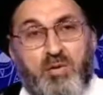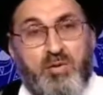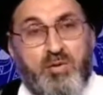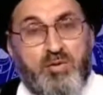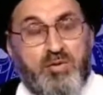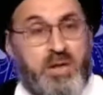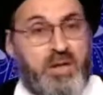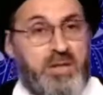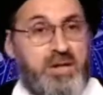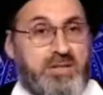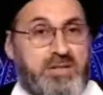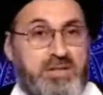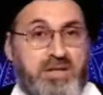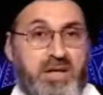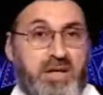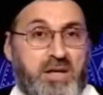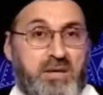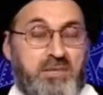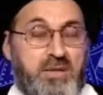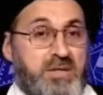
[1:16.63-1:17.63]
أنا
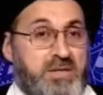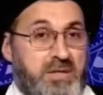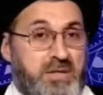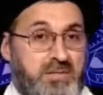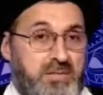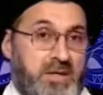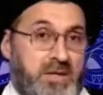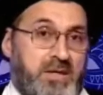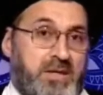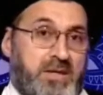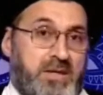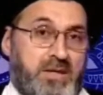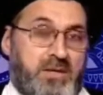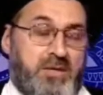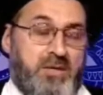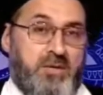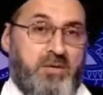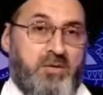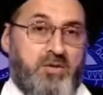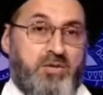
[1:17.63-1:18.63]
أستغرب أنت بنية
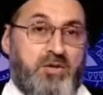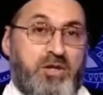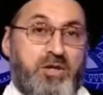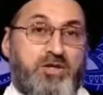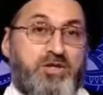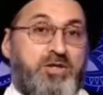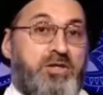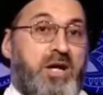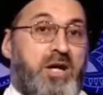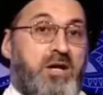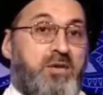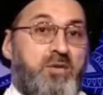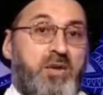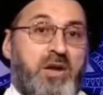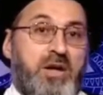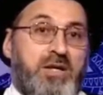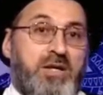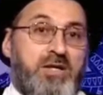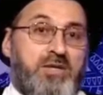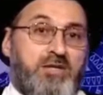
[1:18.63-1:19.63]
تحكين عن
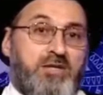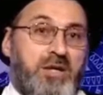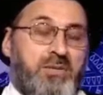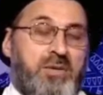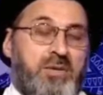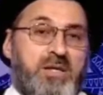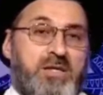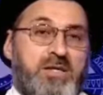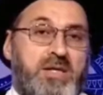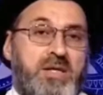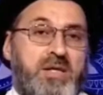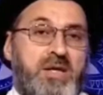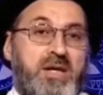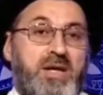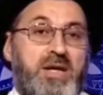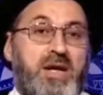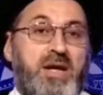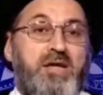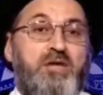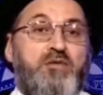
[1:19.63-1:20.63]
والدك بهالطريقة
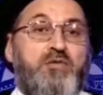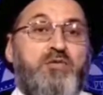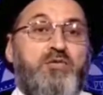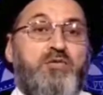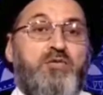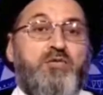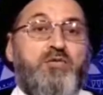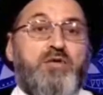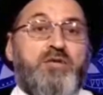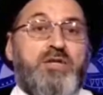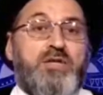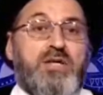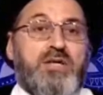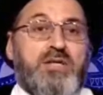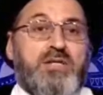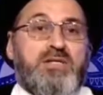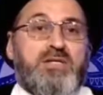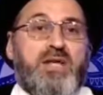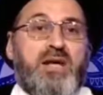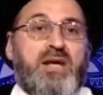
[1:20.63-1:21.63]
يعني شوفوا ايش قد
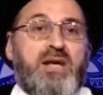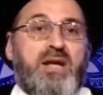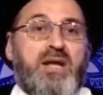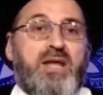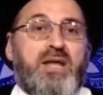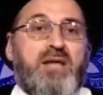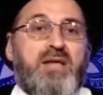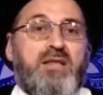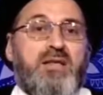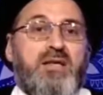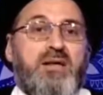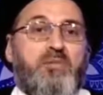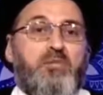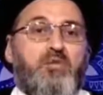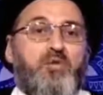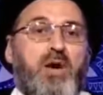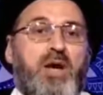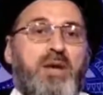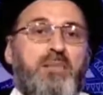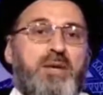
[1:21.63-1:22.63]
صاير القضية مو
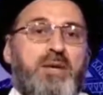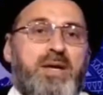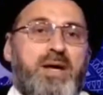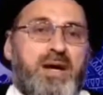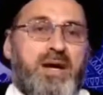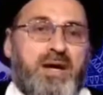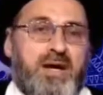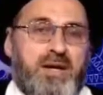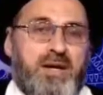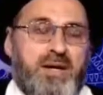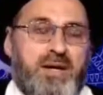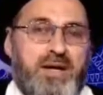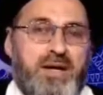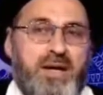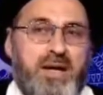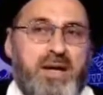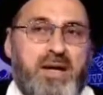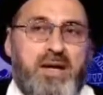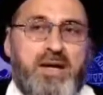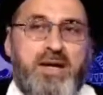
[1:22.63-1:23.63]
قبيحة
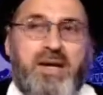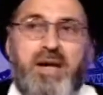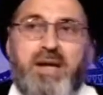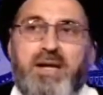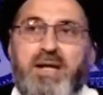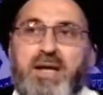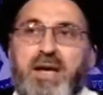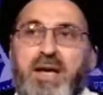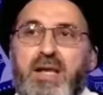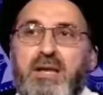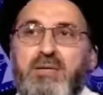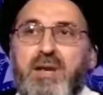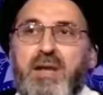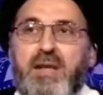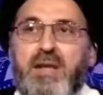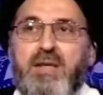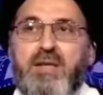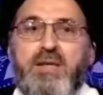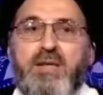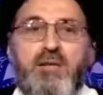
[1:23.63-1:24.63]
يعني كأنما
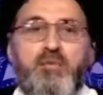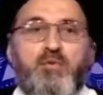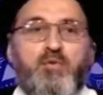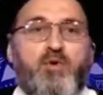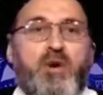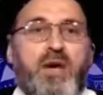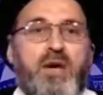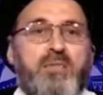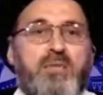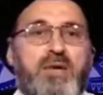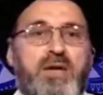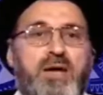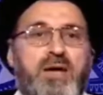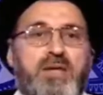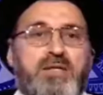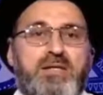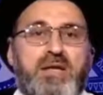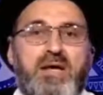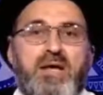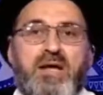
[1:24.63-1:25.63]
القضية مو قبيحة
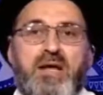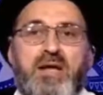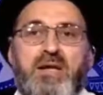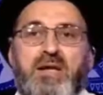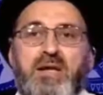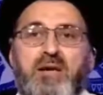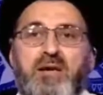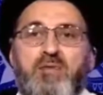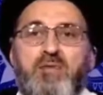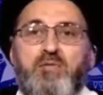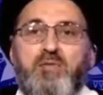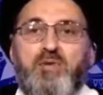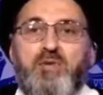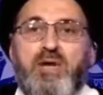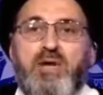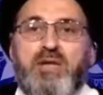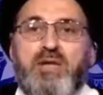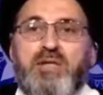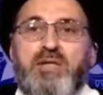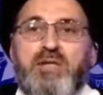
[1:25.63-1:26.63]
صار أن
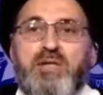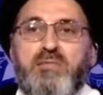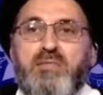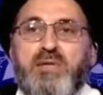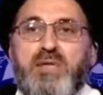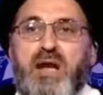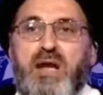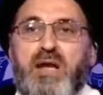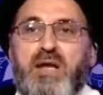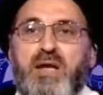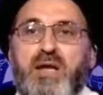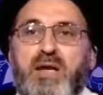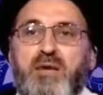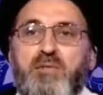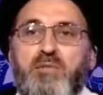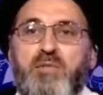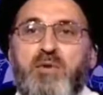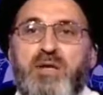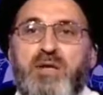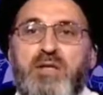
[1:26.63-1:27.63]
أبوي متعلق
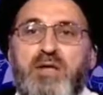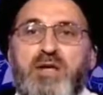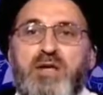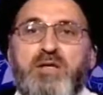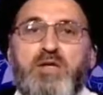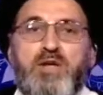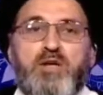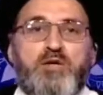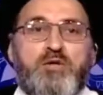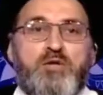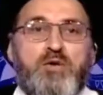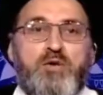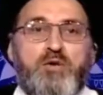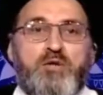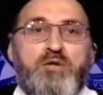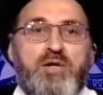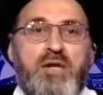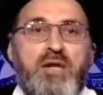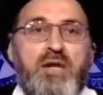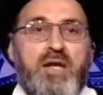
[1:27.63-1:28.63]
بوحدة عندها
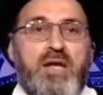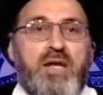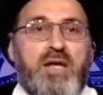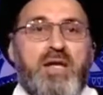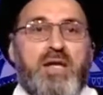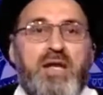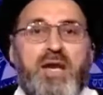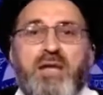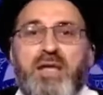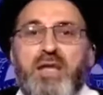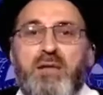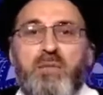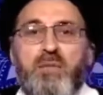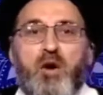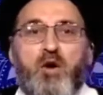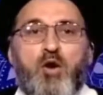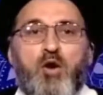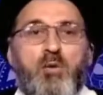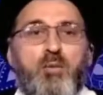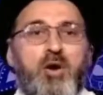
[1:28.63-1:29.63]
زوج كأنما
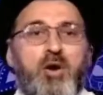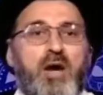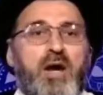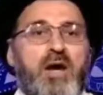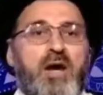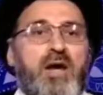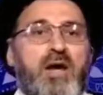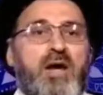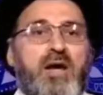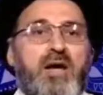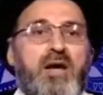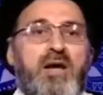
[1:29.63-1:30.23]
قبحها